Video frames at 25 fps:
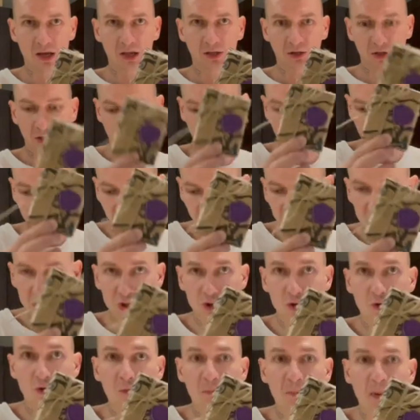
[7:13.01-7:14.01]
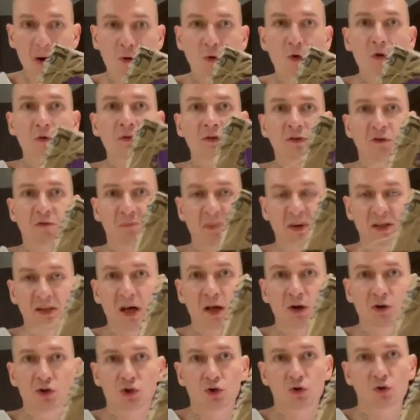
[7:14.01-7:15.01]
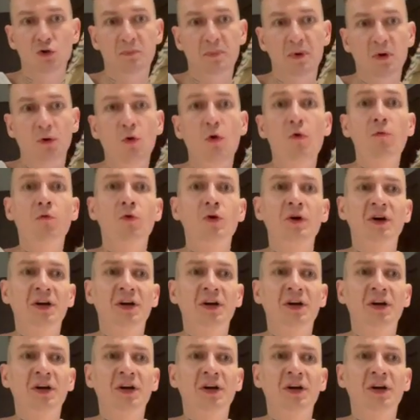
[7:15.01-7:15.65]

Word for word: так оно еще упаковано в подарочную упаковку.